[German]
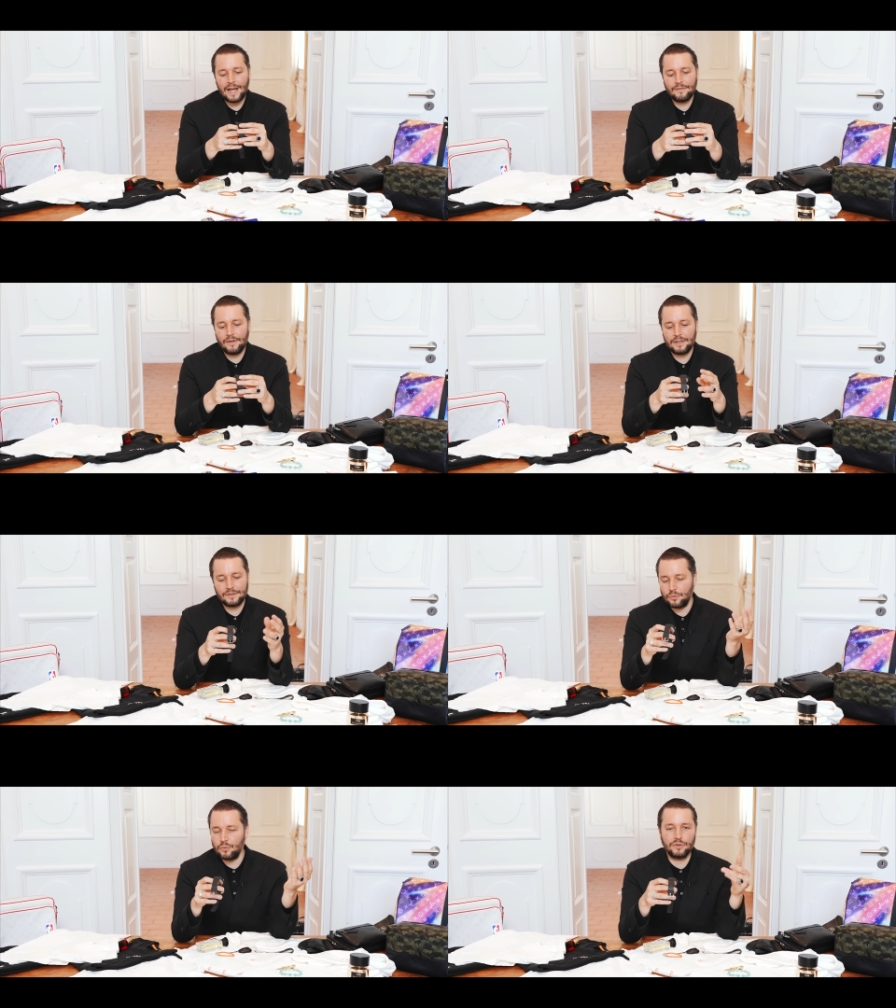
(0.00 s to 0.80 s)
einfach
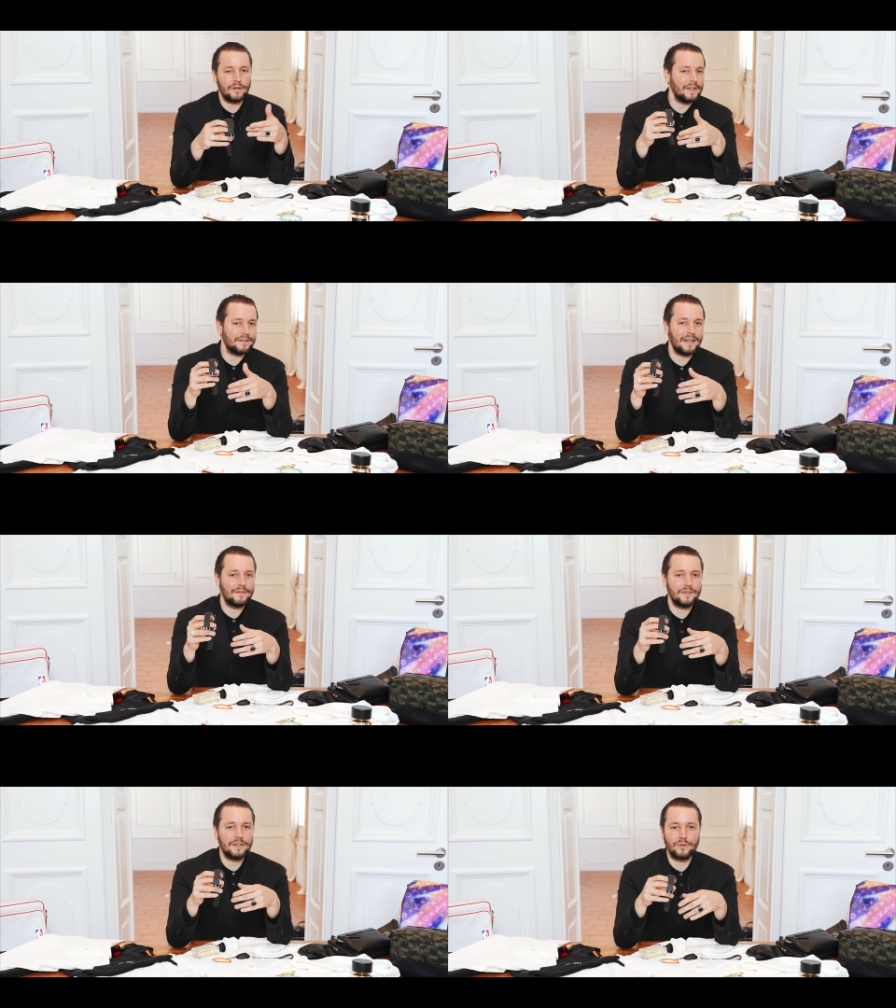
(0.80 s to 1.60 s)
so unterwegs
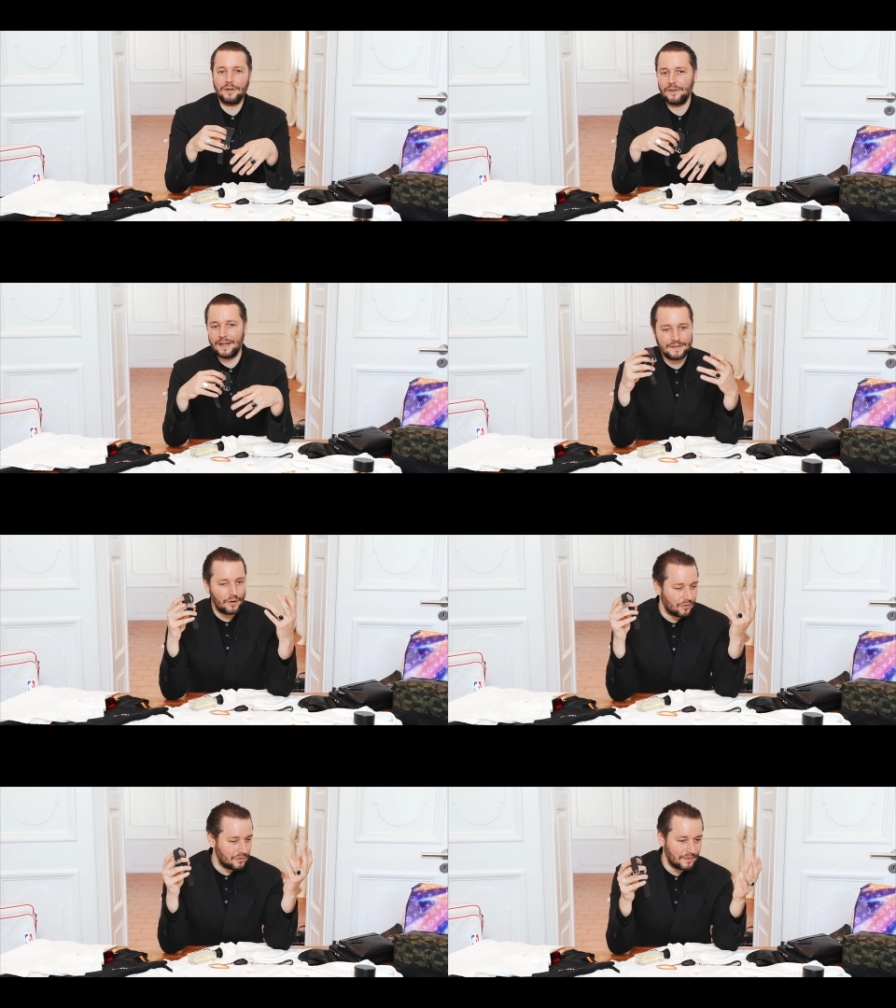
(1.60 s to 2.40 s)
sein will oder vielleicht
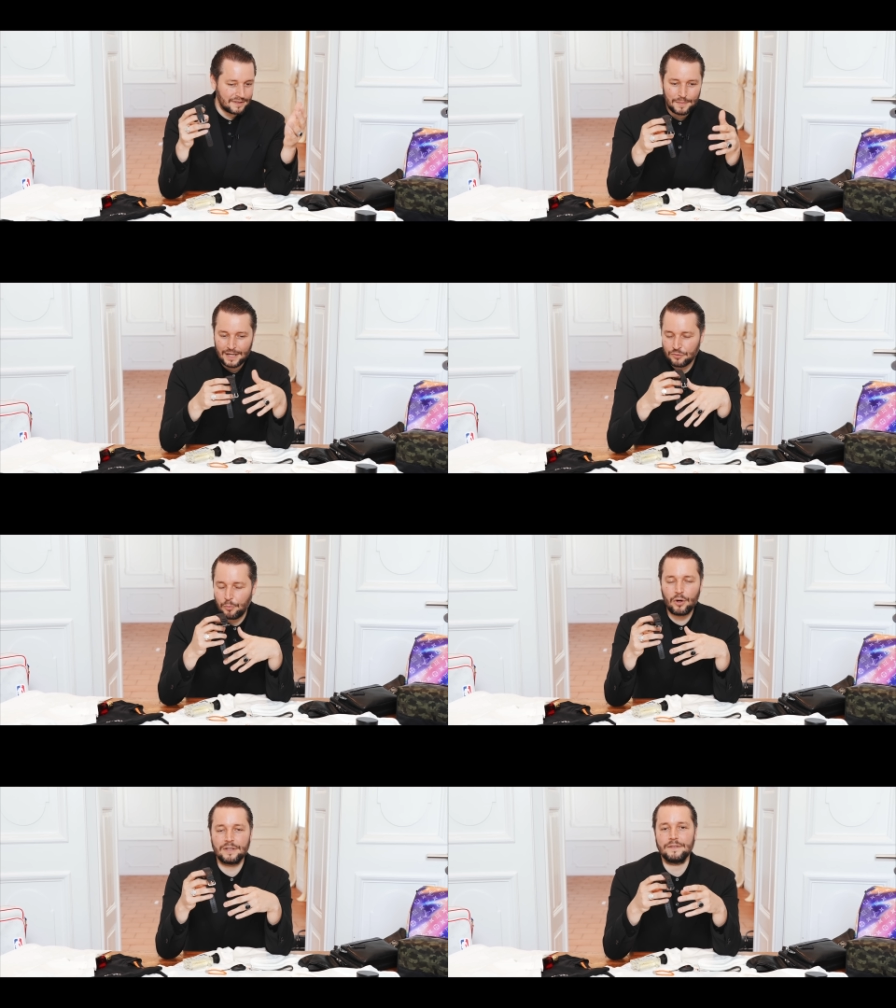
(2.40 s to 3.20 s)
auch irgendwas macht,
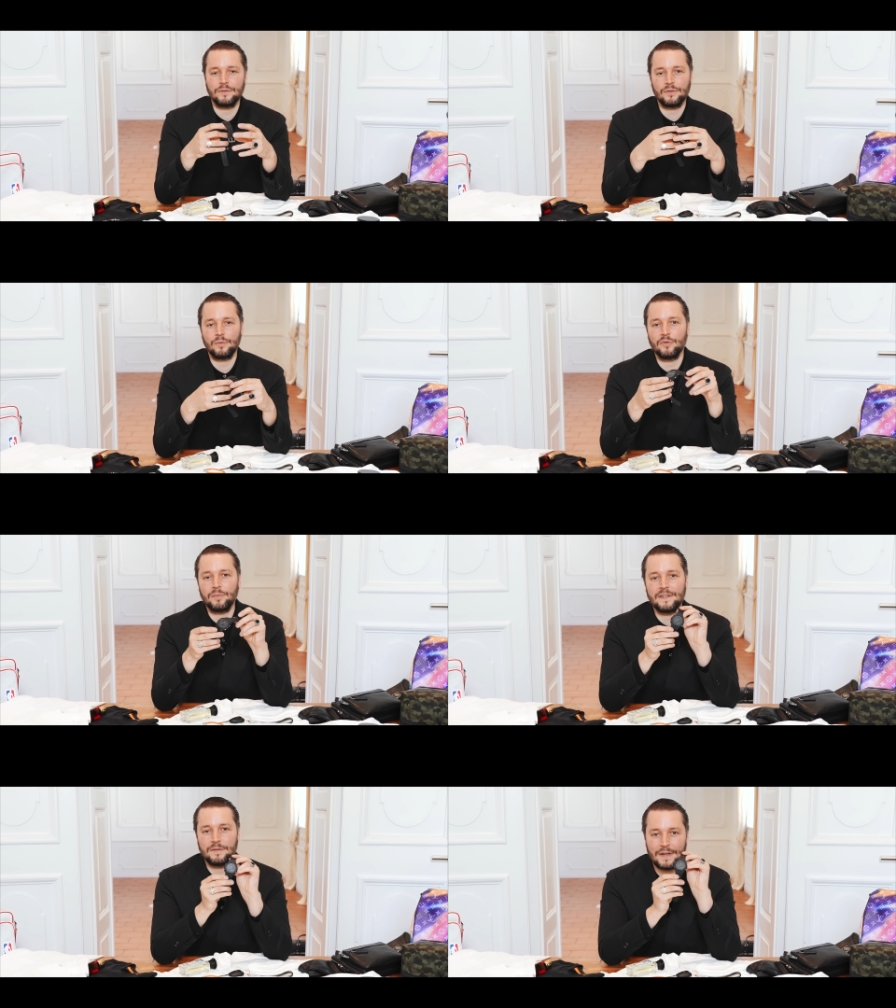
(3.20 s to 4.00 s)
sportlich und so, muss
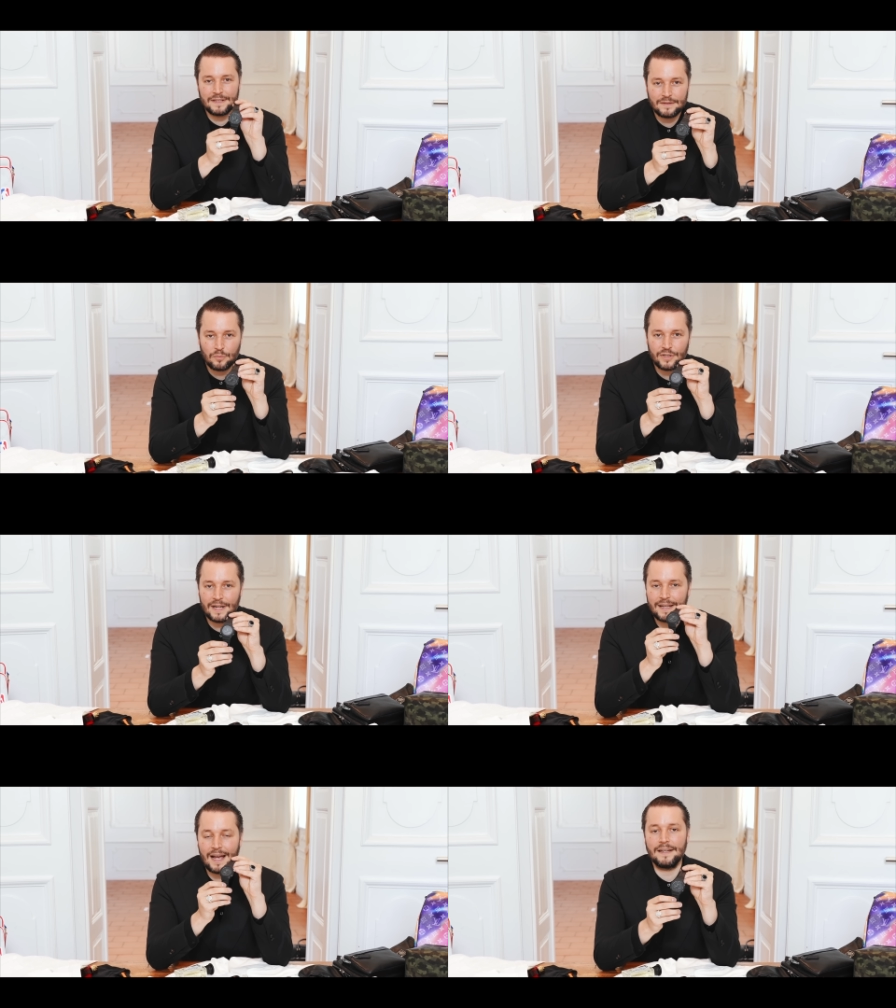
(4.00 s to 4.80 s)
man sich bei diesem
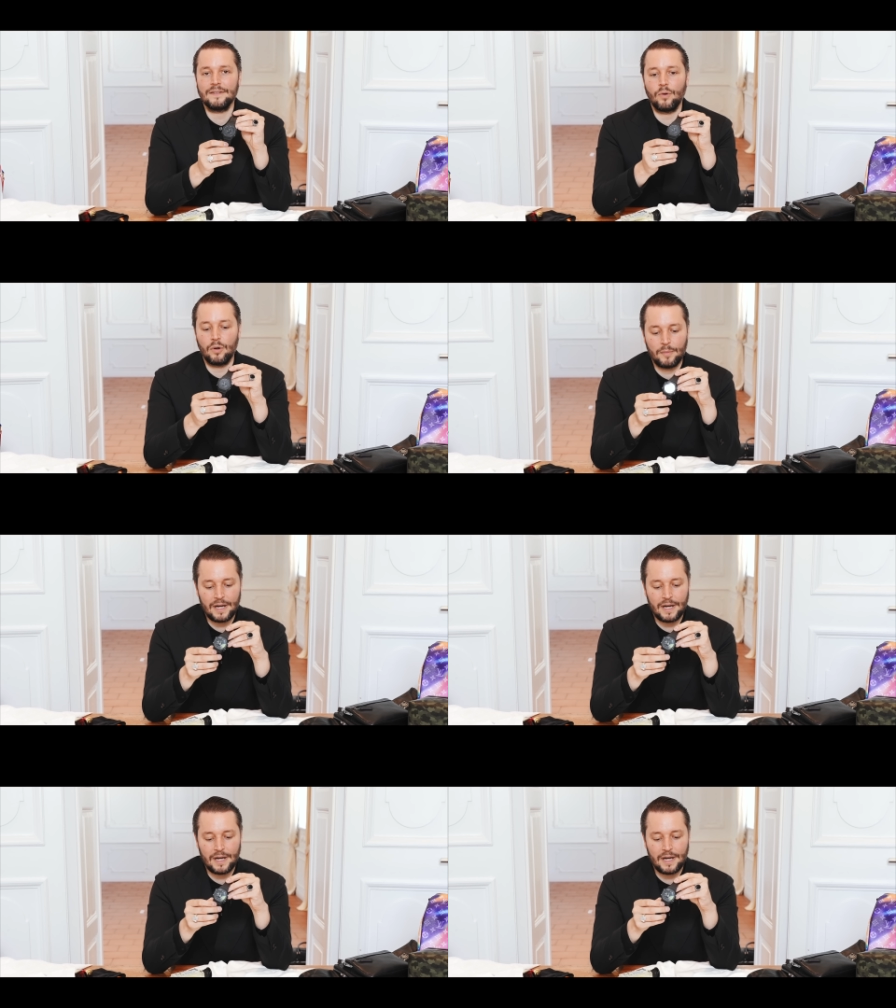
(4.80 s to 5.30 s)
Modell keine Sorgen